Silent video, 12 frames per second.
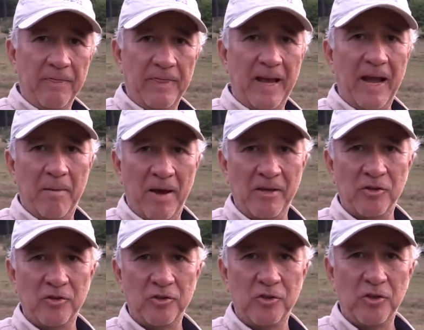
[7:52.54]
de
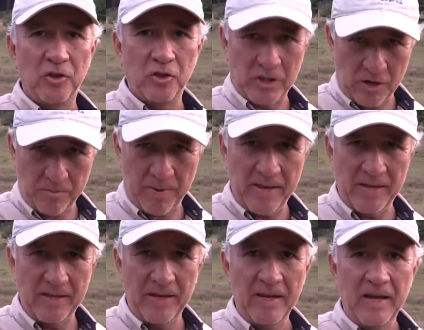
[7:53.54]
caballos. ¿Nos
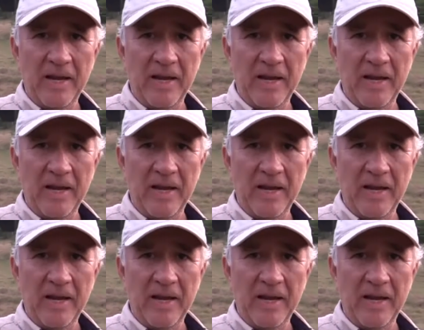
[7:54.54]
acompañan?